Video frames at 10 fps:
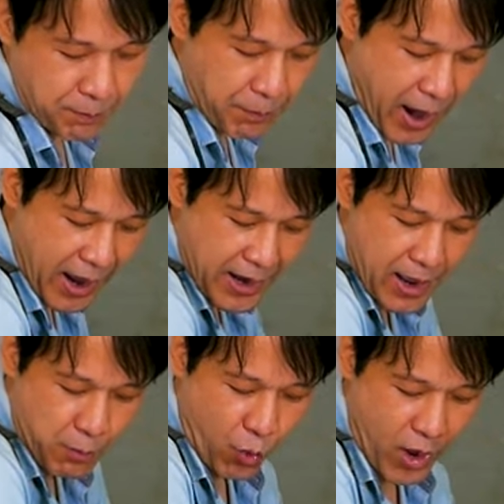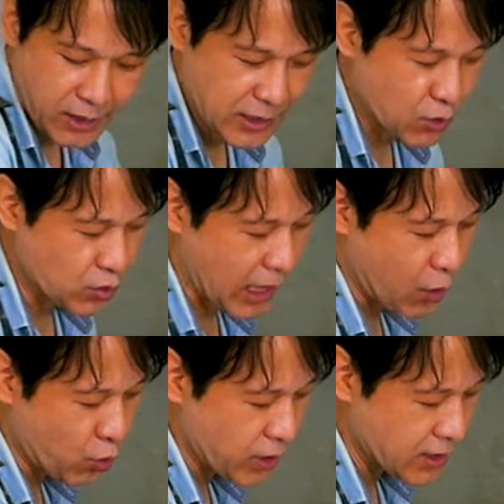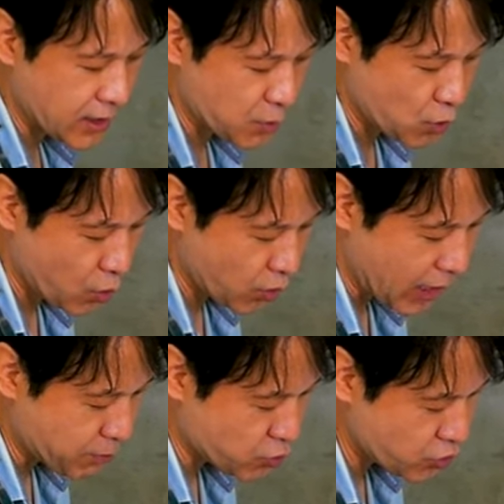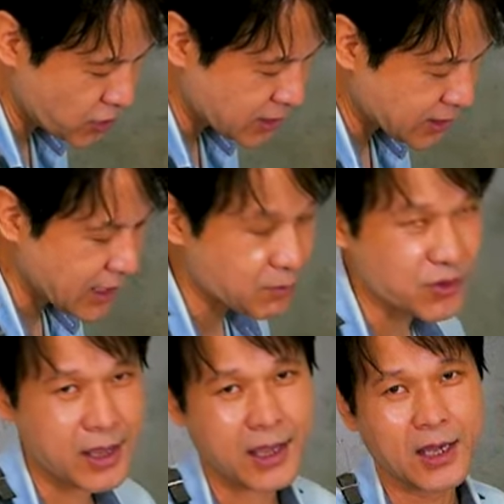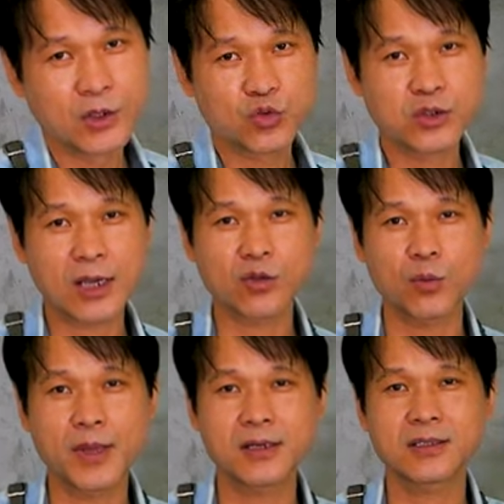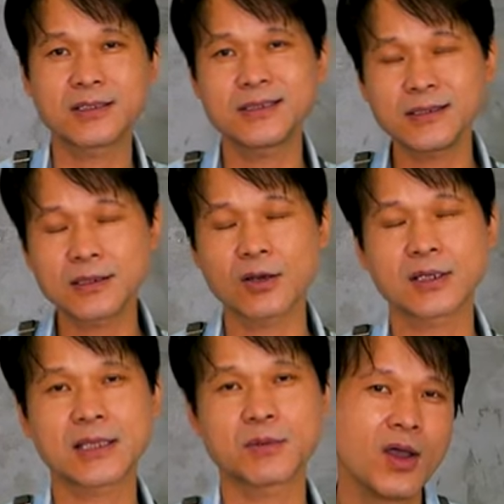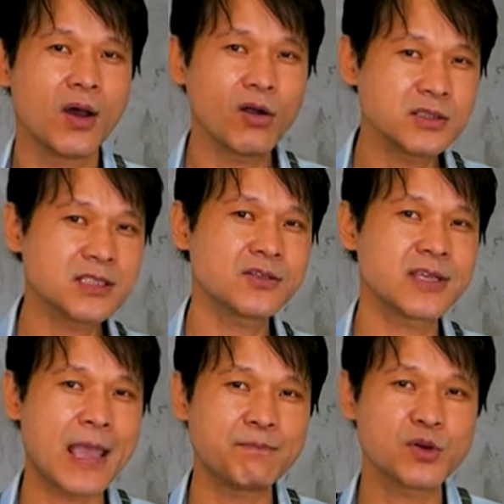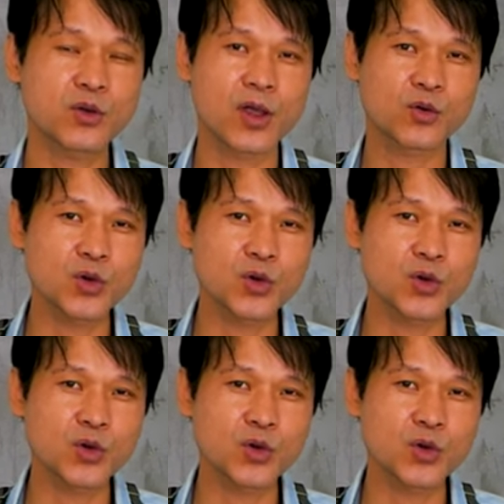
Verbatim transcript: 팔의 모양대로 나오기 때문에 이렇게 앞으로 쉬기 때문에 두 장 소매를 뜨는 거기 때문에 훨씬 더 예쁠 거예요.